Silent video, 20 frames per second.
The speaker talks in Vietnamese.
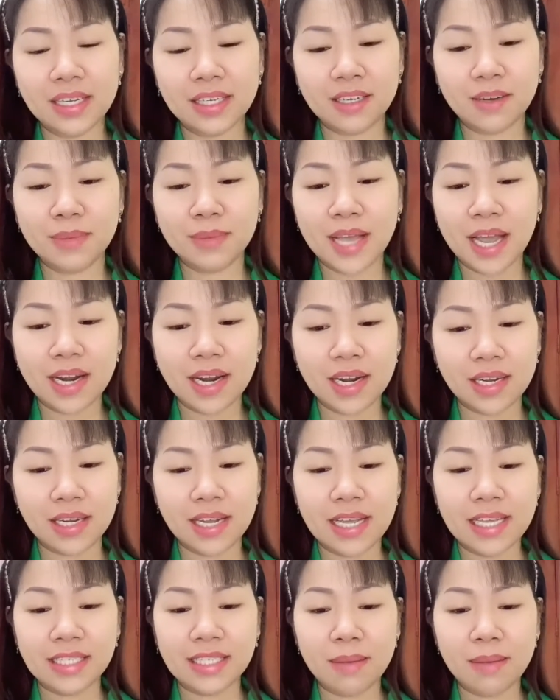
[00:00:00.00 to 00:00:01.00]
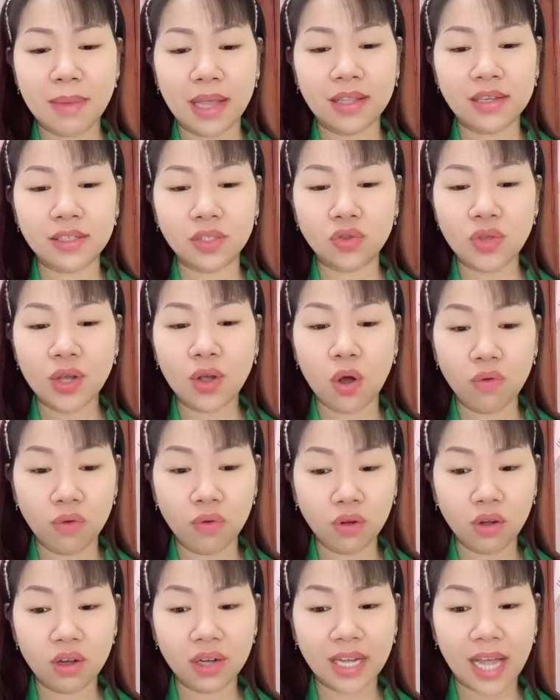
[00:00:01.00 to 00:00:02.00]
Trong gia đình, cha mẹ thường xuyên cổ
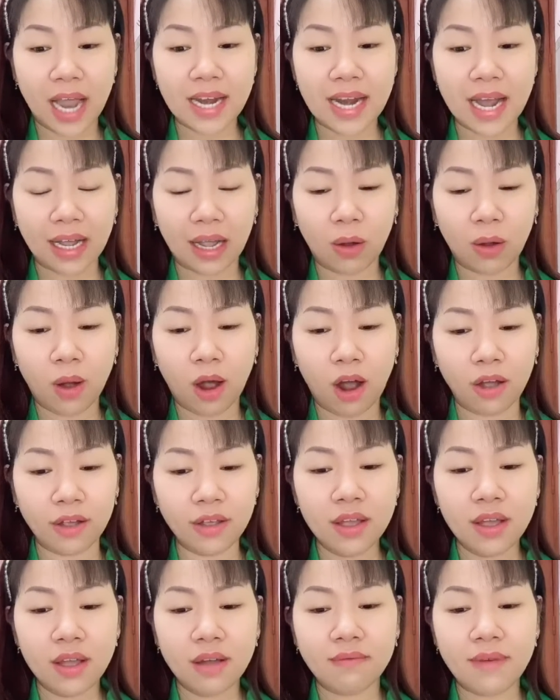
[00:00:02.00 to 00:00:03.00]
vũ con cái đặt câu hỏi